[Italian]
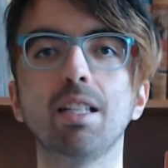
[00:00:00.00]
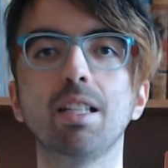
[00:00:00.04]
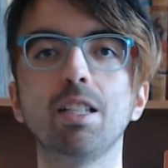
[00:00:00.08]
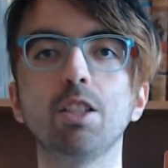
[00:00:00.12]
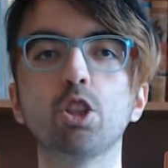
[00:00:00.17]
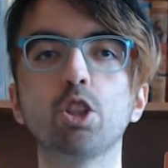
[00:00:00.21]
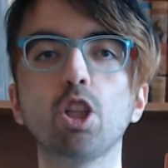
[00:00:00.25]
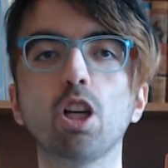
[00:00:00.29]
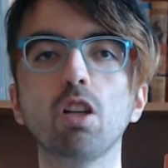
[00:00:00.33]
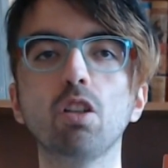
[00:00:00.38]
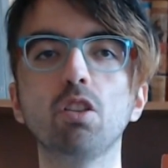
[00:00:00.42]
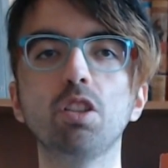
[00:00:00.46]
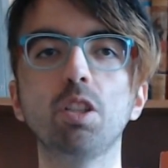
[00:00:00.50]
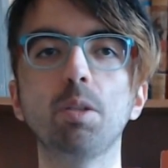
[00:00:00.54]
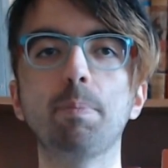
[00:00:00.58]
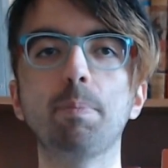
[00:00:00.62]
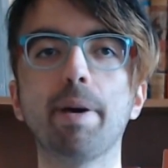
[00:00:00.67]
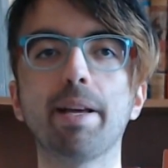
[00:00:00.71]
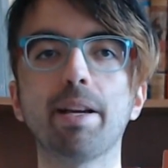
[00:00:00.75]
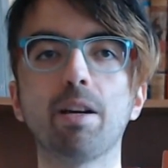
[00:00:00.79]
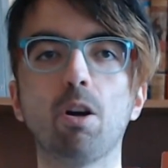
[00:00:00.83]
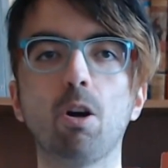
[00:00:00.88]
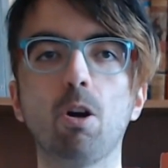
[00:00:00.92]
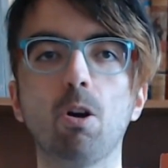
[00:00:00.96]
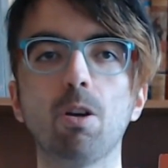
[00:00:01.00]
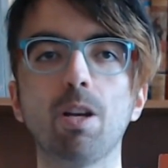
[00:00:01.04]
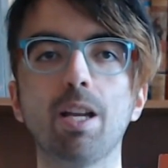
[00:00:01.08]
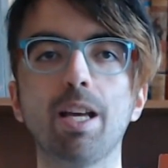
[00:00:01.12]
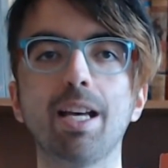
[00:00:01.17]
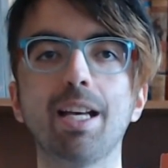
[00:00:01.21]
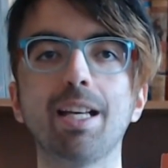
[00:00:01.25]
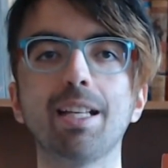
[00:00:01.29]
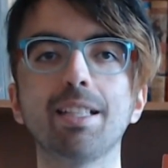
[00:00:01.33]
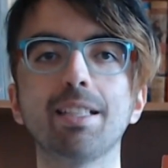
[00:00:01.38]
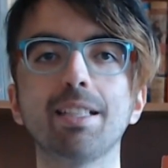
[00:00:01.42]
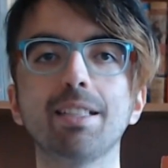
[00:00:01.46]
Il gioco di
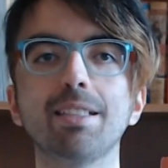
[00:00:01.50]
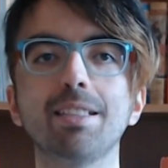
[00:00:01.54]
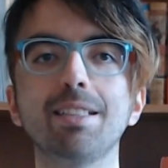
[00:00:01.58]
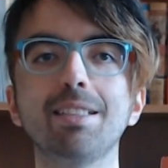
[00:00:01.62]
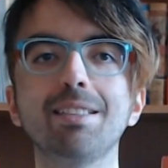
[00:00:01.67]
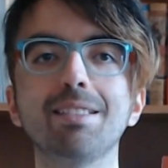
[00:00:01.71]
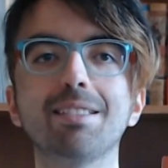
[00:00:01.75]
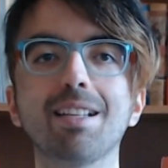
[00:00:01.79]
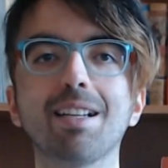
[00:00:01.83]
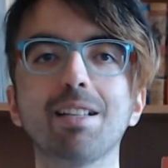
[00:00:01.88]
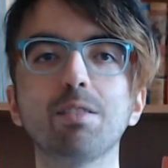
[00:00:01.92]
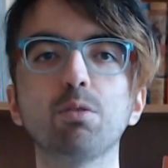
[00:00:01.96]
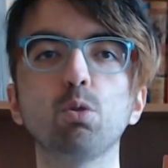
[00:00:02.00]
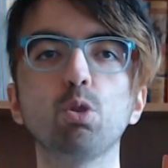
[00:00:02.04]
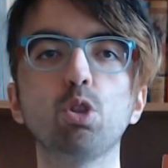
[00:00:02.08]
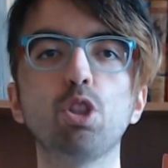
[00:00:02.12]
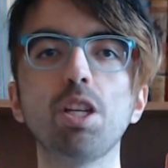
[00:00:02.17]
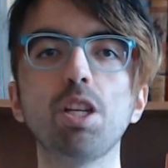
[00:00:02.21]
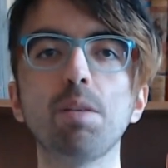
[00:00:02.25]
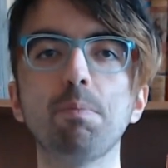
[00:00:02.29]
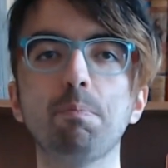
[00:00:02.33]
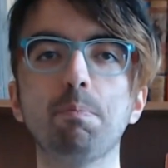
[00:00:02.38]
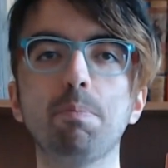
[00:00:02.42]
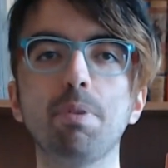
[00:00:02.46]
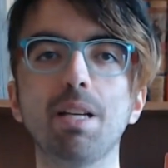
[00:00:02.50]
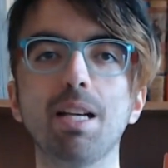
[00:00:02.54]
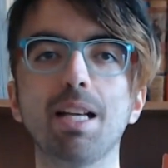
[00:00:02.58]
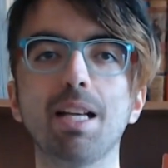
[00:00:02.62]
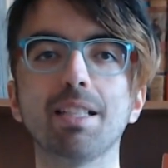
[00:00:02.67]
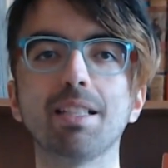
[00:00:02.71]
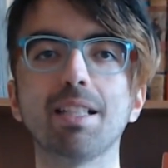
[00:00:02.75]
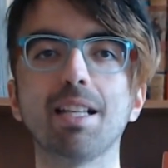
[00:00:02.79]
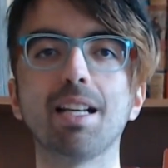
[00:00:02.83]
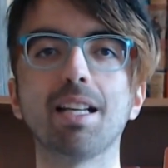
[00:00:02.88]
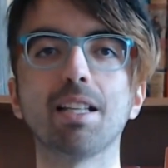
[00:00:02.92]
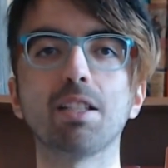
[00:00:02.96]
parole è
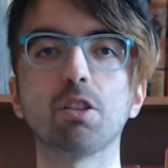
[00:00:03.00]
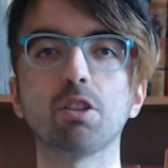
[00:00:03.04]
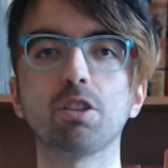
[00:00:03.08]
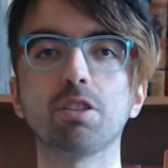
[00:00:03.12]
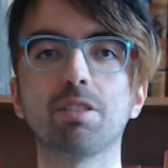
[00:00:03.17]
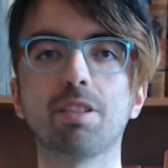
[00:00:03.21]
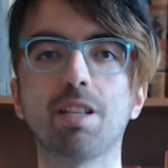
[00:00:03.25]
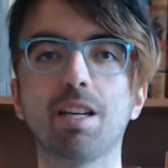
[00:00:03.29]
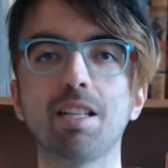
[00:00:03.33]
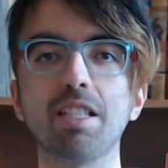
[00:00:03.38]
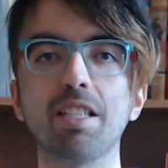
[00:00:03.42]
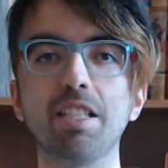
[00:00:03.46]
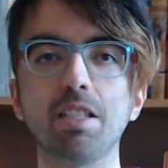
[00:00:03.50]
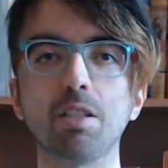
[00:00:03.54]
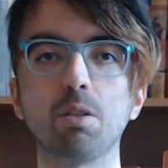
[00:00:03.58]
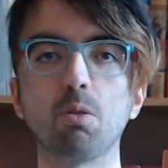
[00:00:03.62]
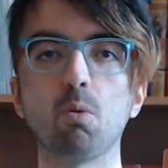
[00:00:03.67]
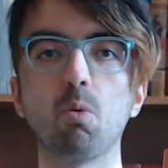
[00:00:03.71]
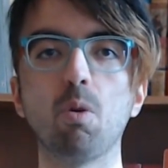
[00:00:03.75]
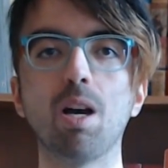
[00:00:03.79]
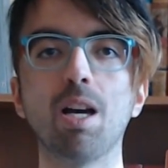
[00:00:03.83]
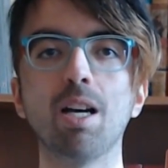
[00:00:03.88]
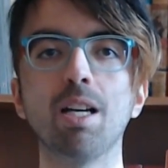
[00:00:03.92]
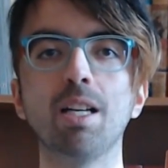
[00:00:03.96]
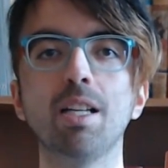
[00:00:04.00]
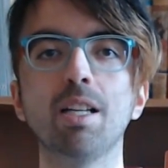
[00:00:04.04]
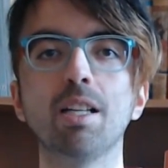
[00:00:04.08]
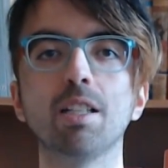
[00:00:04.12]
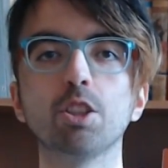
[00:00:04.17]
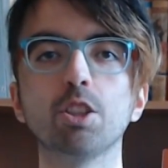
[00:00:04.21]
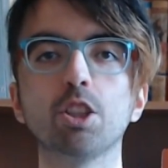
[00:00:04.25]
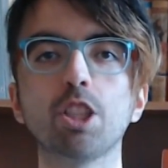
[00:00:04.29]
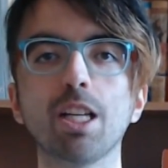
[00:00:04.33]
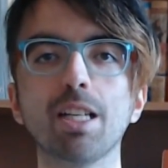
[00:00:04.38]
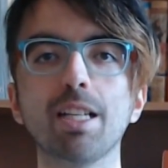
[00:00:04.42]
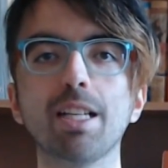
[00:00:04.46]
intraducibile nella nostra lingua
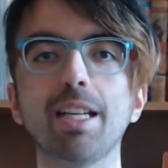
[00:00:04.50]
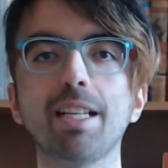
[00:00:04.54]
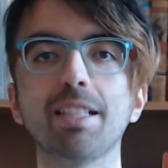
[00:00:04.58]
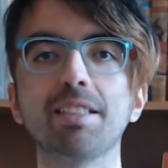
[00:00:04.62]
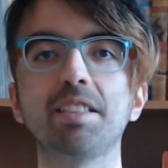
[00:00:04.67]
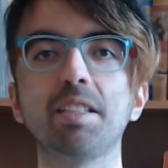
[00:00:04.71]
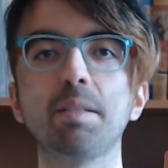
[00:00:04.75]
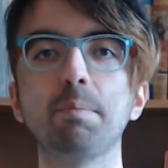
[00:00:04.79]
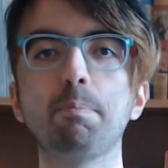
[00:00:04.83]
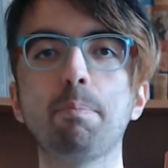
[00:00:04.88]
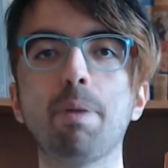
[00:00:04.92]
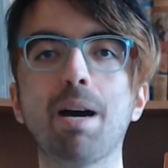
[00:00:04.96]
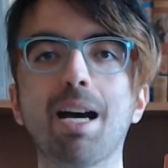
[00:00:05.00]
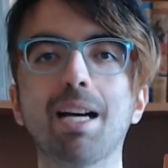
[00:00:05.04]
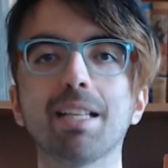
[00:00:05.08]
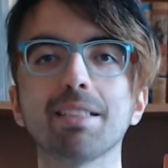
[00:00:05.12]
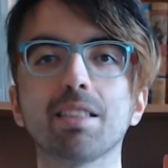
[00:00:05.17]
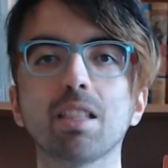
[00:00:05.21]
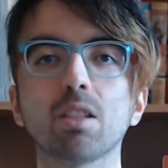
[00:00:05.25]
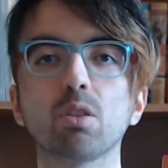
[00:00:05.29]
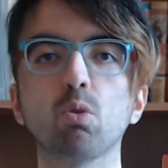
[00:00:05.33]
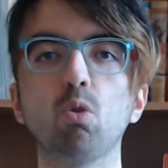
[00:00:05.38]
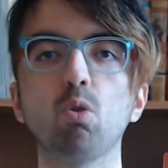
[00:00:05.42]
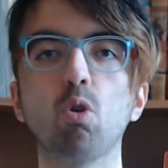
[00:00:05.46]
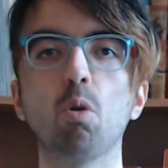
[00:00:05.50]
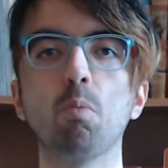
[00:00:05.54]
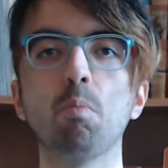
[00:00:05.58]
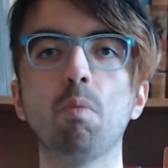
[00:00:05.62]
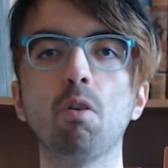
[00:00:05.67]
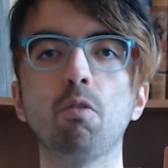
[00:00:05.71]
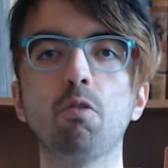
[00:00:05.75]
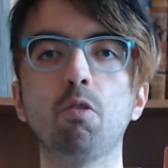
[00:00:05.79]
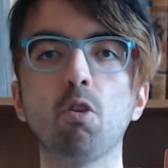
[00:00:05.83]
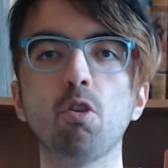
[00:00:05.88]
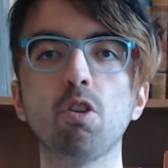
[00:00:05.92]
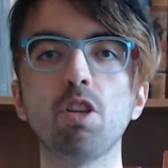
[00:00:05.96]
giacché si basa
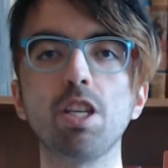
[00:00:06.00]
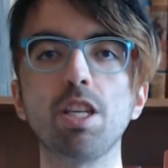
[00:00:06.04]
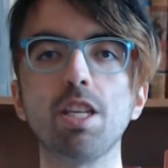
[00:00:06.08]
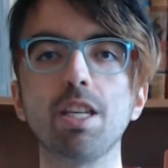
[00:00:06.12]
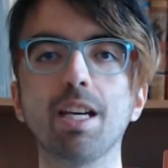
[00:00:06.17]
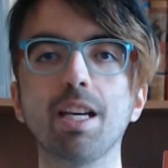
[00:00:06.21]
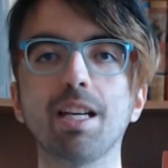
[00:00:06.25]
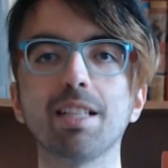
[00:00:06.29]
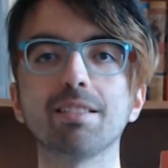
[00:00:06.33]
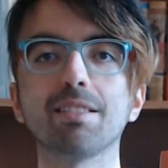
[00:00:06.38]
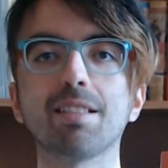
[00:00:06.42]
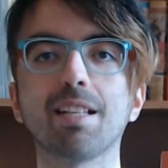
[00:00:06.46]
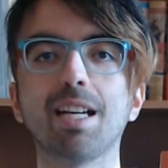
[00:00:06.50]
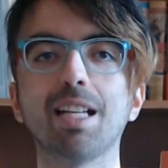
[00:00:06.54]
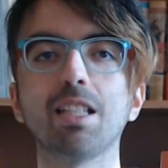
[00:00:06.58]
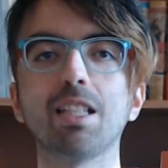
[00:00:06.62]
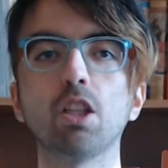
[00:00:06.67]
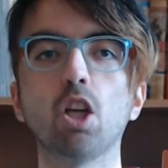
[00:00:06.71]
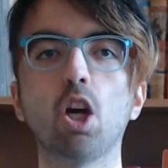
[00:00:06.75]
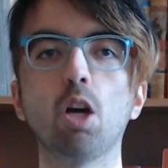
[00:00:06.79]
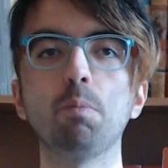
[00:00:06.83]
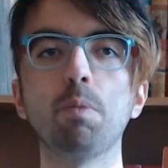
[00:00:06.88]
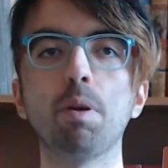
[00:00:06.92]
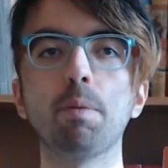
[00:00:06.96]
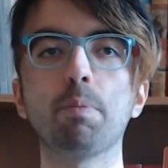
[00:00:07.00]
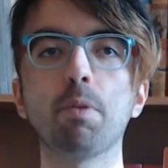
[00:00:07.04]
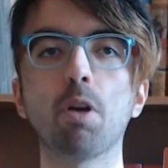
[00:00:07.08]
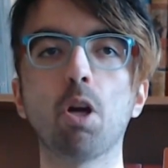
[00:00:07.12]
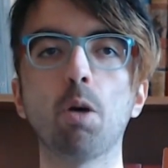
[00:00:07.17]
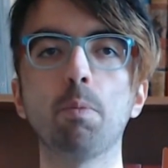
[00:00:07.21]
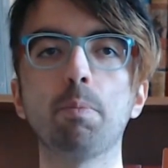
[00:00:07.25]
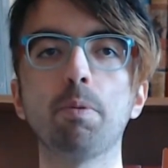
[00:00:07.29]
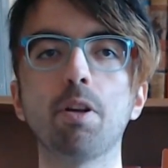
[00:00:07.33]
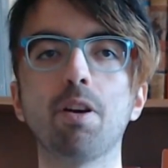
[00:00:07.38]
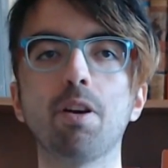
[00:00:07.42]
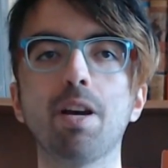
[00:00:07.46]
sull'omofonia tra il nome
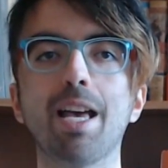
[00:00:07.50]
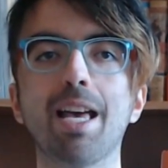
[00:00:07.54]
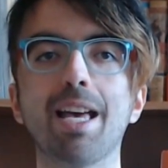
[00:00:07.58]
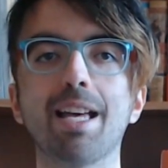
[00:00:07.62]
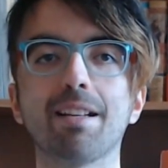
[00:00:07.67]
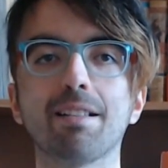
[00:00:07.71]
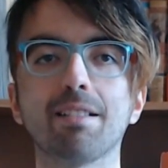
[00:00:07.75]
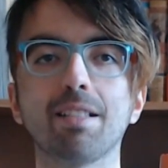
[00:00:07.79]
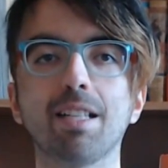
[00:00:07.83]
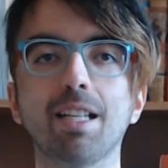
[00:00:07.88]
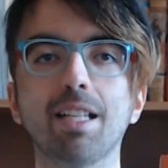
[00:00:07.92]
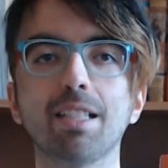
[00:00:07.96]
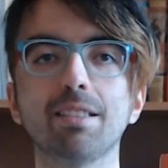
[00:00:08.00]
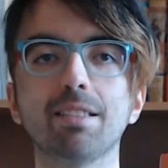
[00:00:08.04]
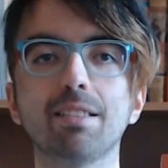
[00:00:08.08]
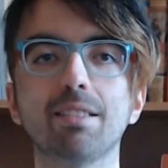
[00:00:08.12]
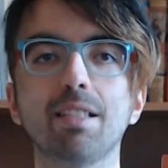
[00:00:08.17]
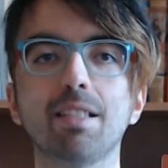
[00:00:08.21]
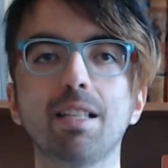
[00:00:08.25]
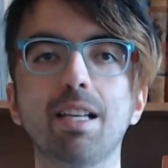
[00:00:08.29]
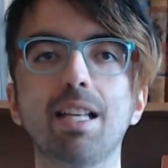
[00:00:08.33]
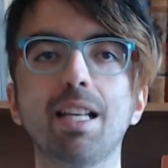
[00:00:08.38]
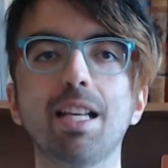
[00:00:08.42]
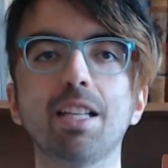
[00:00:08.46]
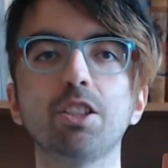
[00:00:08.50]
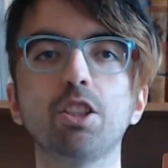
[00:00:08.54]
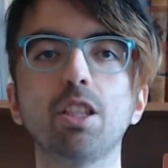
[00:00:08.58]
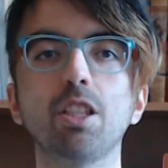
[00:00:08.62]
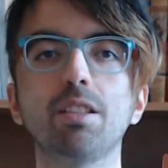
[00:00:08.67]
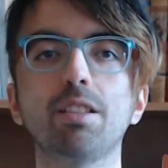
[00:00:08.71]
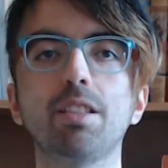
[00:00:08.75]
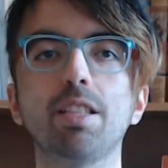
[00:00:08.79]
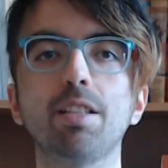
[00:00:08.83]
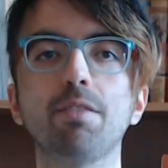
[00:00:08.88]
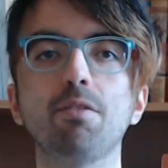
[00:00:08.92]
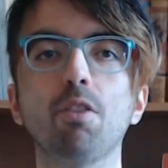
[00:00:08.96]
proprio Ernest e
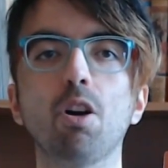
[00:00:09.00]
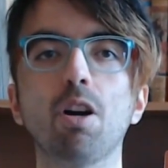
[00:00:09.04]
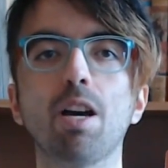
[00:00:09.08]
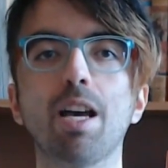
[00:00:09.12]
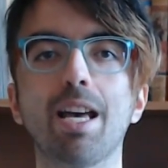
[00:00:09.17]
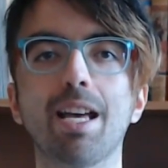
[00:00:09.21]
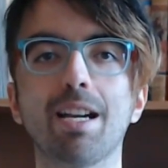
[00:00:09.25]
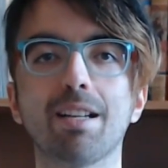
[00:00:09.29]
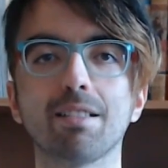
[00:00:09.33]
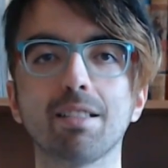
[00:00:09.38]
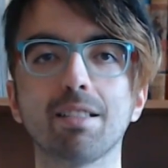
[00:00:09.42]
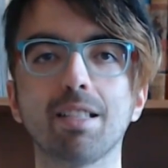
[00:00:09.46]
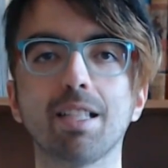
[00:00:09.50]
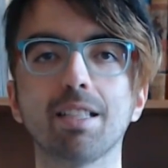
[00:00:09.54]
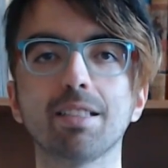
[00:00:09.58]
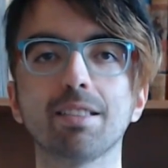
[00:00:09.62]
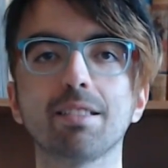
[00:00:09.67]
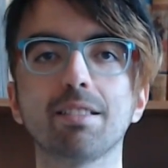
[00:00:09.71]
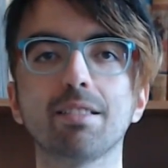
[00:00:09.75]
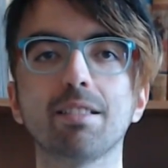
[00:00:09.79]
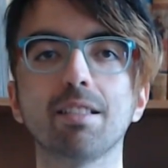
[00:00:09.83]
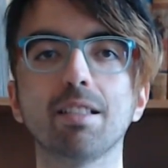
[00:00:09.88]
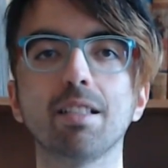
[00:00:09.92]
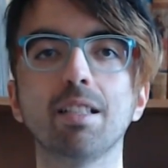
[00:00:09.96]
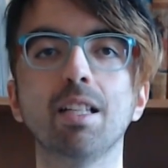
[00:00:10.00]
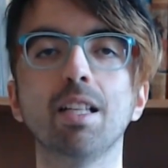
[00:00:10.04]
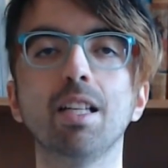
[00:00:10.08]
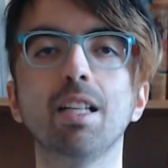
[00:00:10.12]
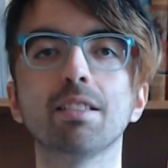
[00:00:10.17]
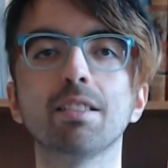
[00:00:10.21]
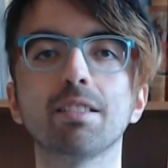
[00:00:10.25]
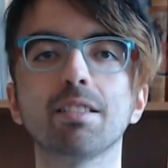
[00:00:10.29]
l'aggettivo Ernest,